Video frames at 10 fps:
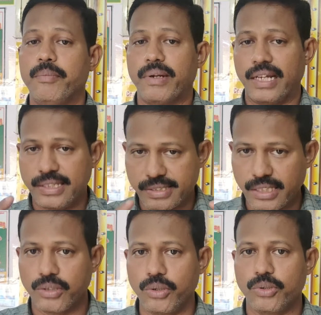இப்போ நாங்க
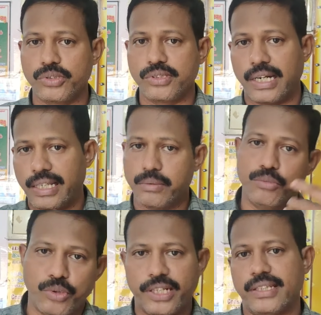இன்ஸ்டன்ட் குளுக்கோஸ்னால இது
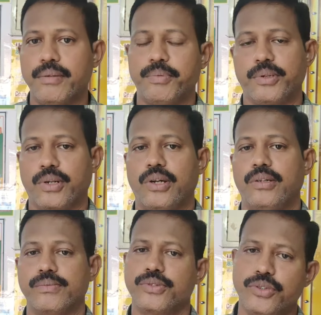மூணையும் தான்
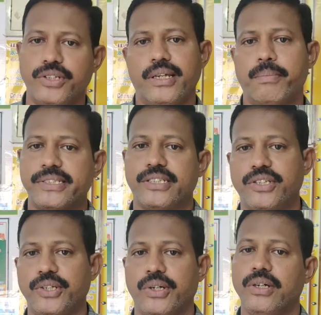போடுறோம் சுடு பச்சை
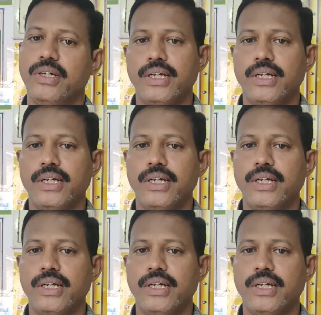தனியும்